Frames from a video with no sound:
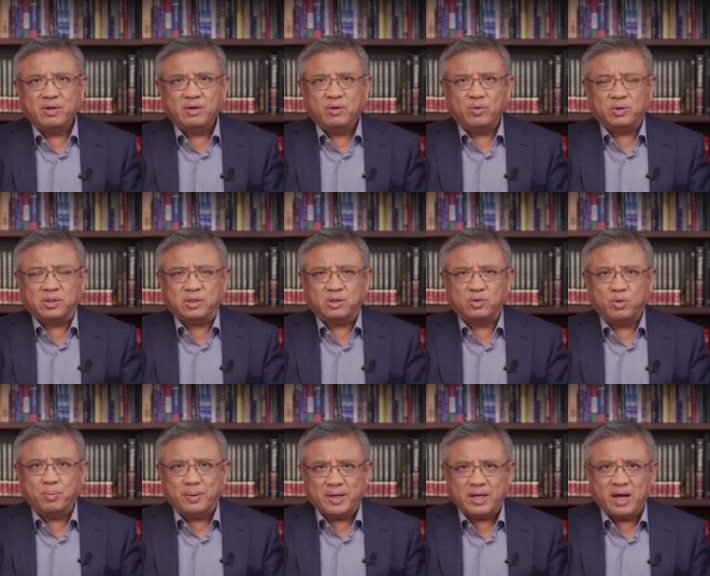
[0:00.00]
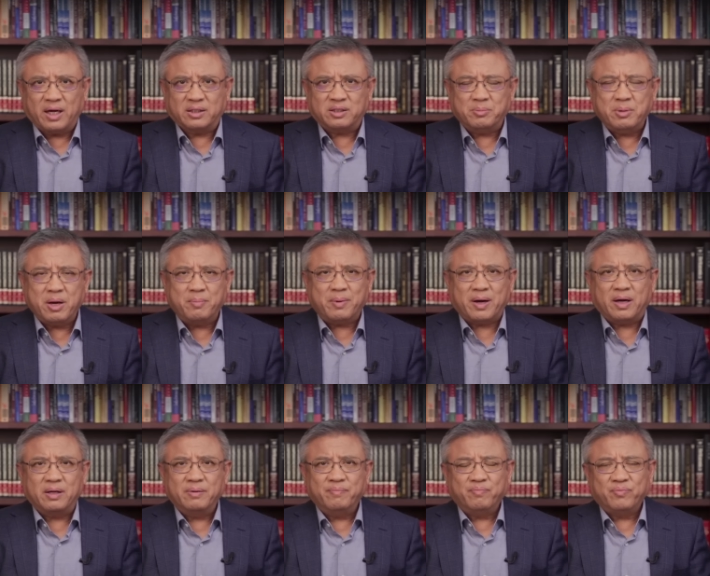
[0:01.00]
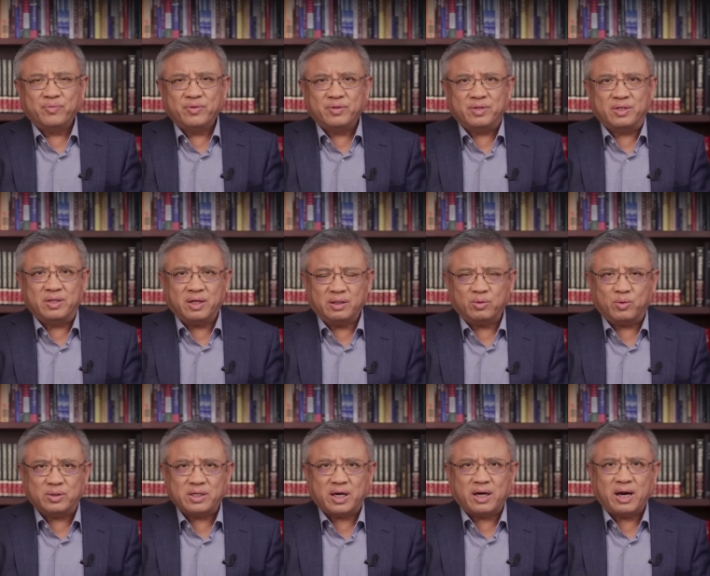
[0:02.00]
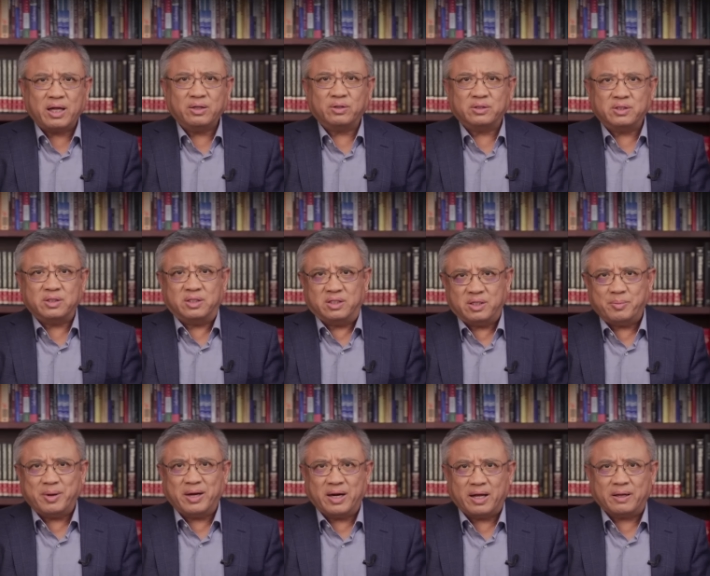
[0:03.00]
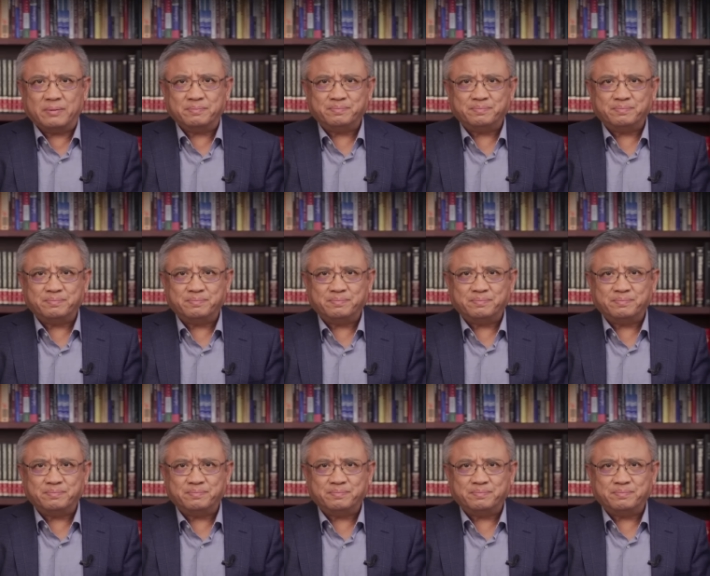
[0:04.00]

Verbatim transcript: 或者是东北亚，怎么样把？其他的国家拉到自己这边来，